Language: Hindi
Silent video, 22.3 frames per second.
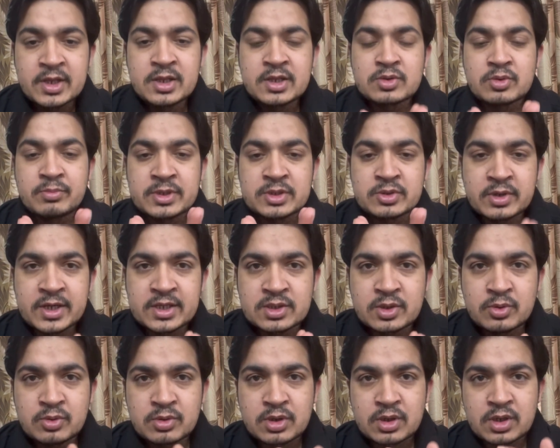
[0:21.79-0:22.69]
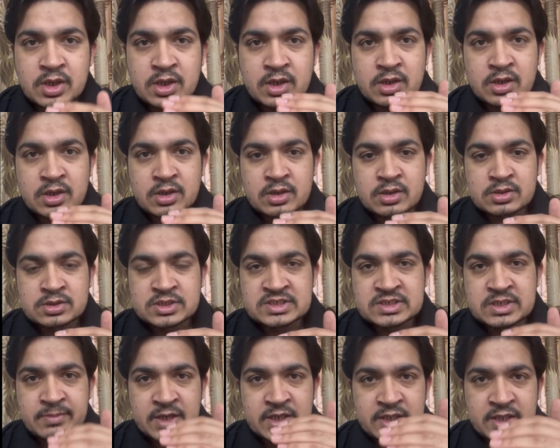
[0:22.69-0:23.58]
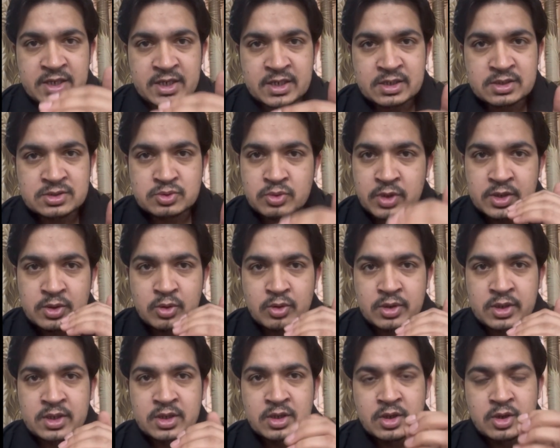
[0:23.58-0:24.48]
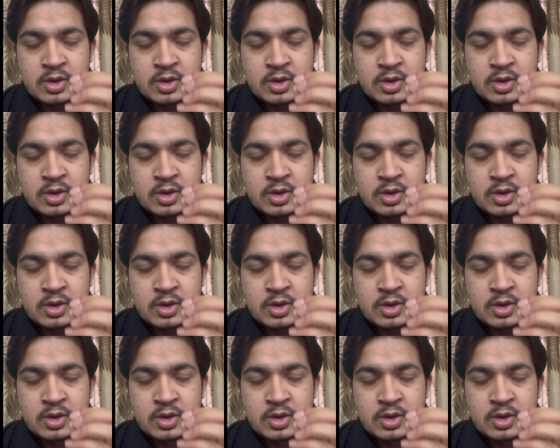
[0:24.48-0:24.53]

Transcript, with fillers: तो मैं तो कहता हूं जैसे मान लिया सुनवाई हो गई